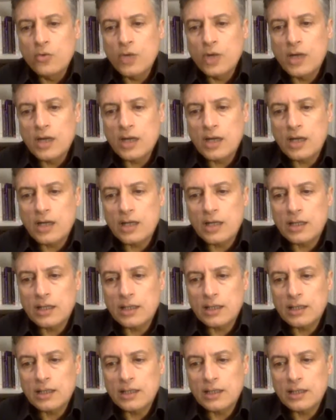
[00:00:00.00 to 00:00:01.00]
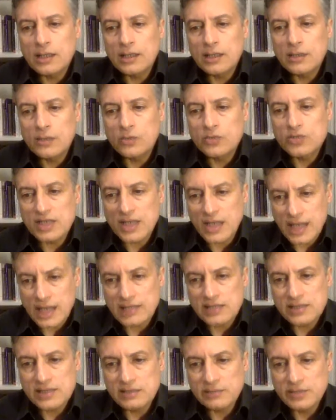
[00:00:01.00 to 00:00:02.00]
آه،
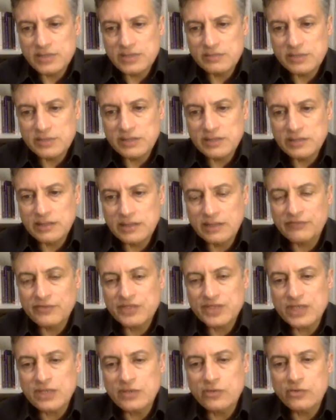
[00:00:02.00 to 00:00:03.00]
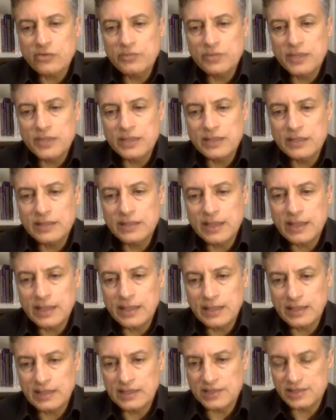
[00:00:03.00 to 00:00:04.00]
وصراحة باش ما نخفيش عليكم كان
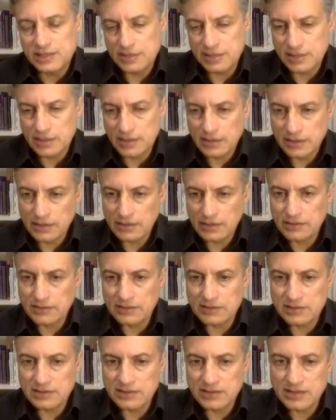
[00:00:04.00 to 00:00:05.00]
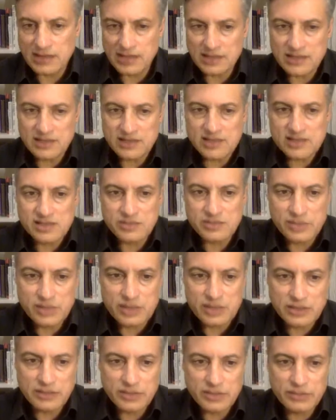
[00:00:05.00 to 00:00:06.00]
علاش آه، تنعتز
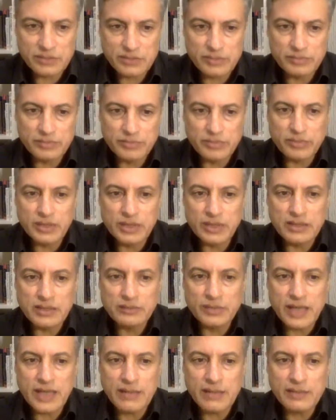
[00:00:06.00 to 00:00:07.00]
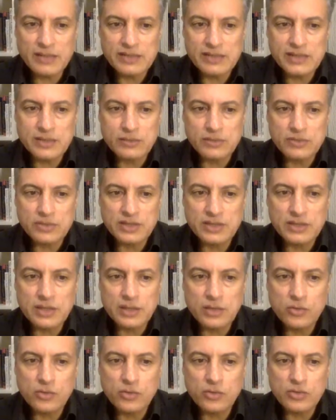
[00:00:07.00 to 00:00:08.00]
بالعمل ديالو
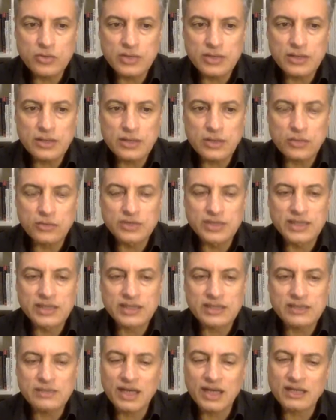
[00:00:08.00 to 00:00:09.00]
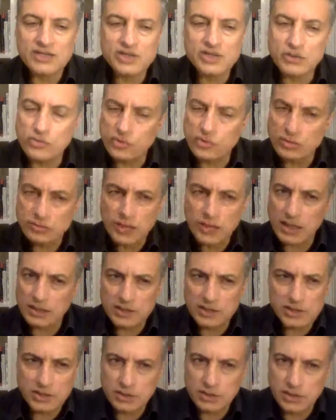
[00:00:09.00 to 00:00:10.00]
لانه لانه ذكرني ما غاديش نقول ما
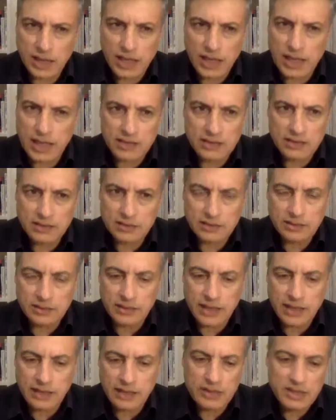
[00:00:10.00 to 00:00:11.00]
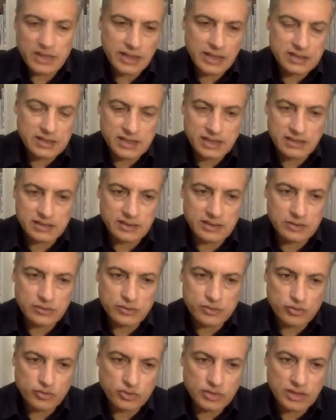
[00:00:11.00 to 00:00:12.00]
غاديش نقارن العمل اللي كانت كدير
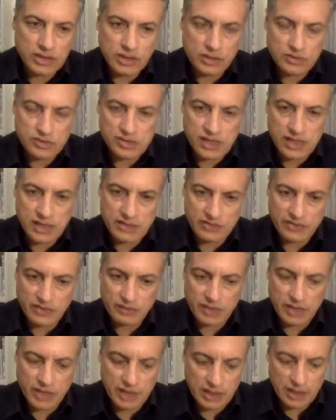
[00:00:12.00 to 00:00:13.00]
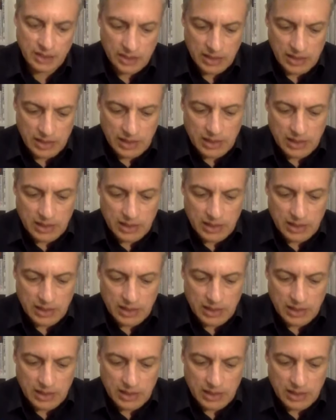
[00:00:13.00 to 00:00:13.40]
لو جورنال او الصحيفه مع